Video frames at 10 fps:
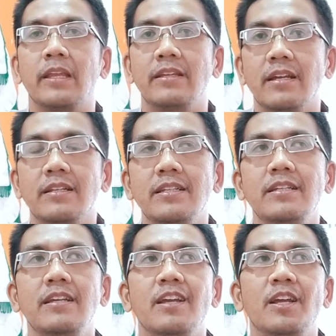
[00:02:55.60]
Jadi,
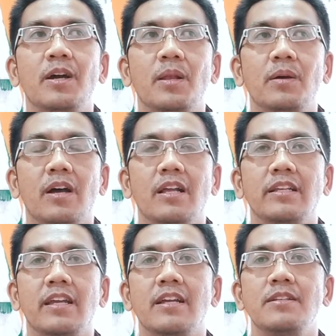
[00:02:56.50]
kalau
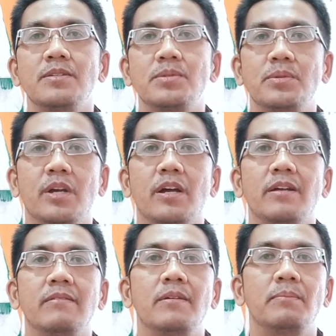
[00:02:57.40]
kalian sudah
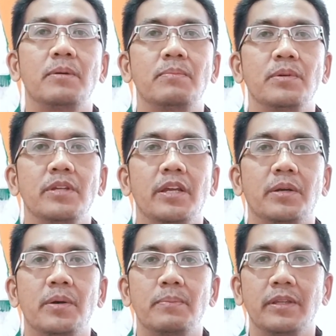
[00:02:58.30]
mempunyai
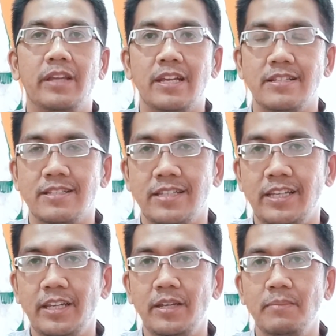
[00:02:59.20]

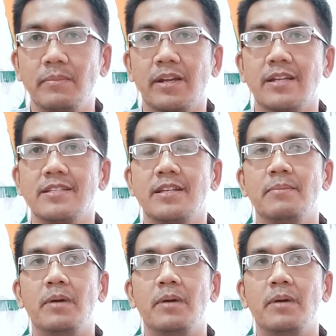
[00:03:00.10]
kompetensi, merasa